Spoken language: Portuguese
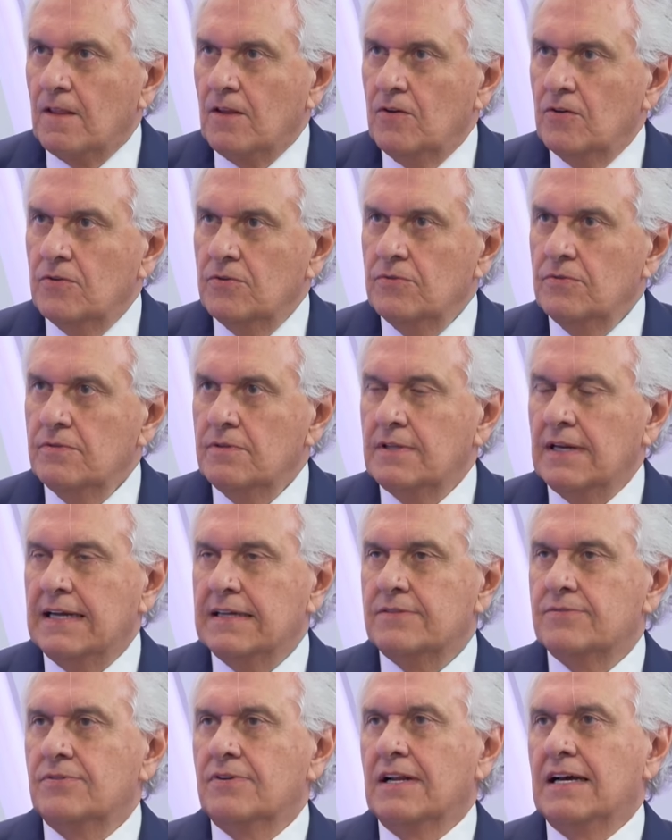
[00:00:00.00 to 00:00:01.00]
Eu não
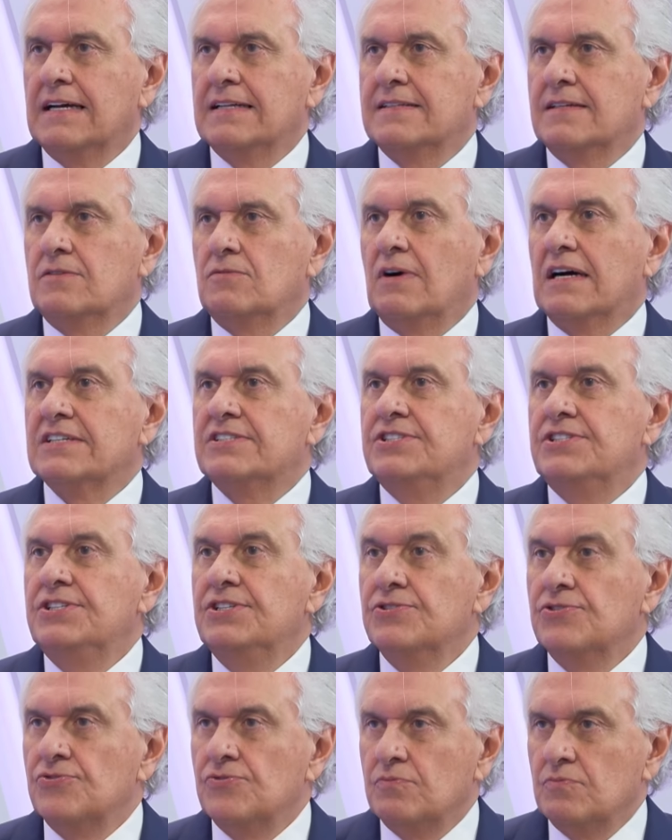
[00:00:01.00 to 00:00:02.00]
trato nada no
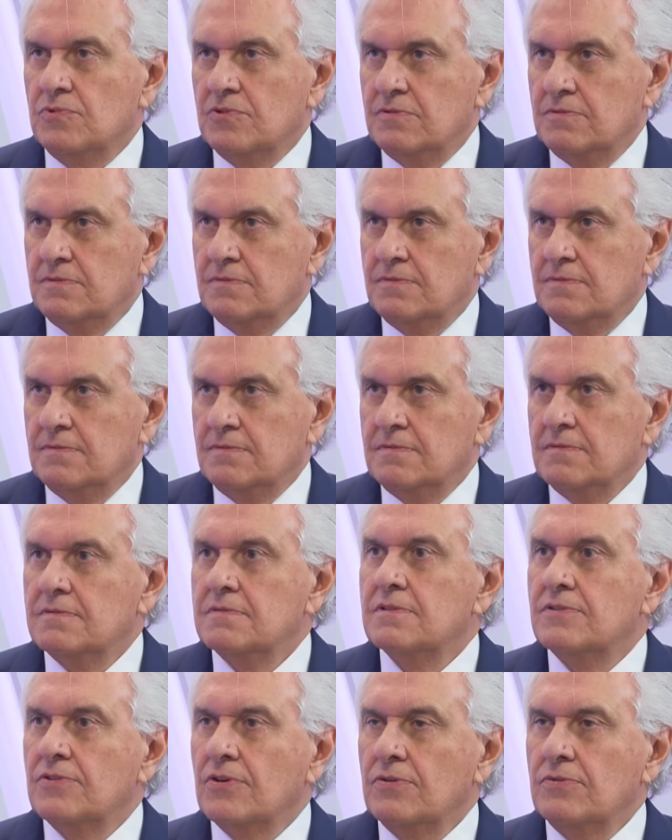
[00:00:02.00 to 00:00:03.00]
achismo.
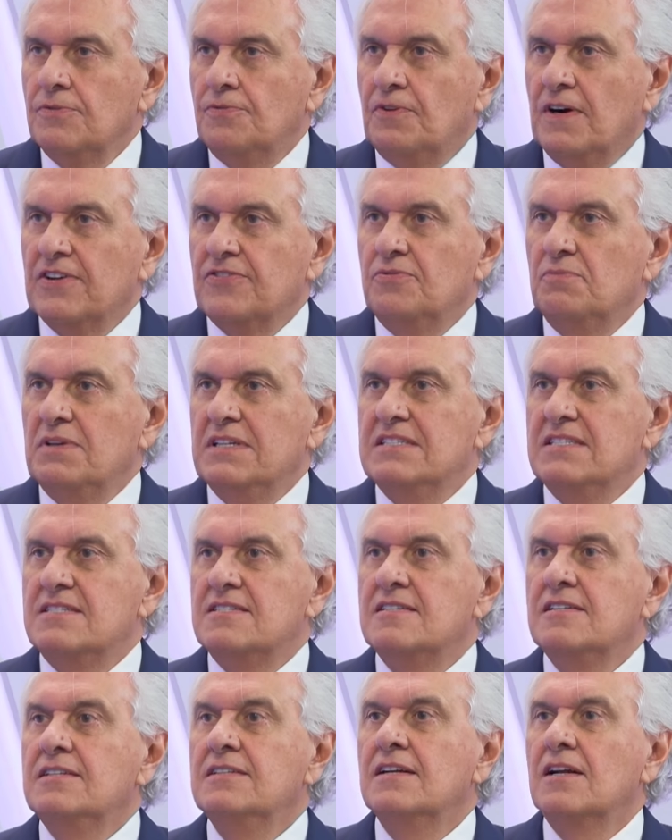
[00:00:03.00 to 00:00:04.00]
Eu não faço
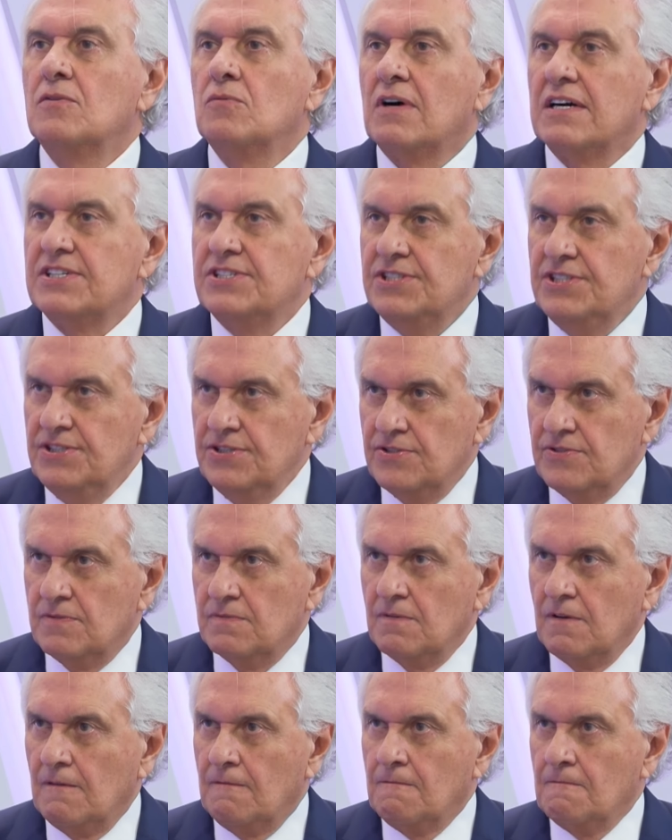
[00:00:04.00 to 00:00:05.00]
medicina no achismo,